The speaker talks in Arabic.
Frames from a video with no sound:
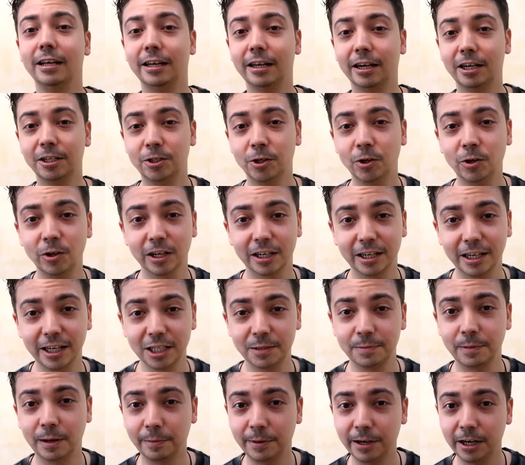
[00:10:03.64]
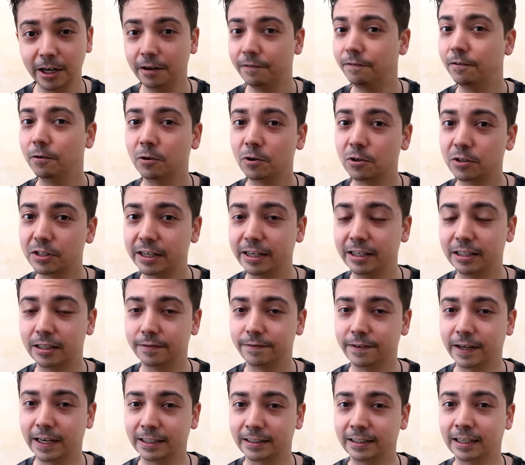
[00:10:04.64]
يرجعوا لك نسبة من الفلوس اللي
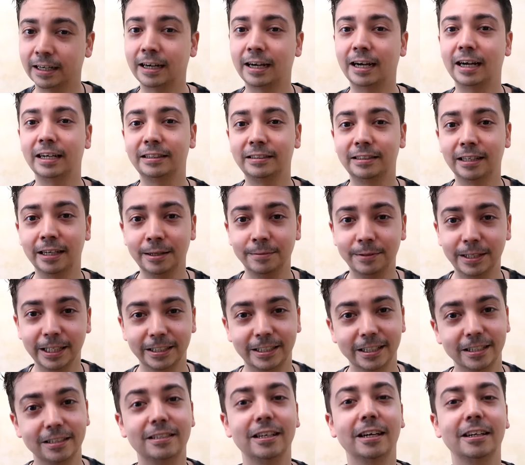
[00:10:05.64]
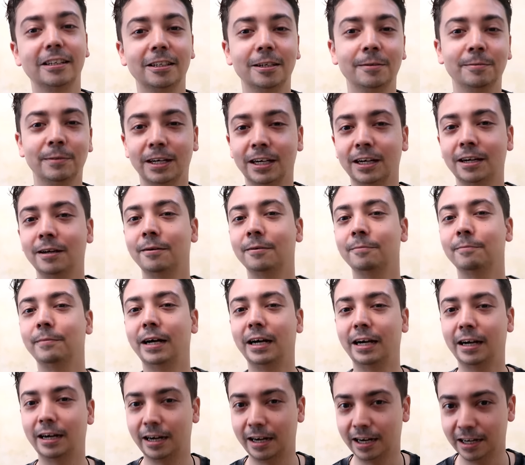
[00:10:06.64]
دفعتها حتى يمديك تستخدمها
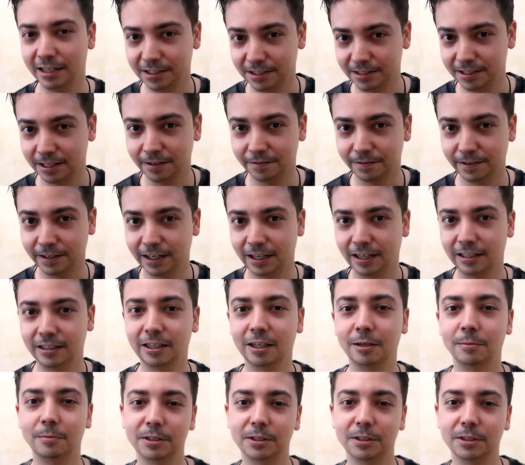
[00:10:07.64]
مع حجز الفنادق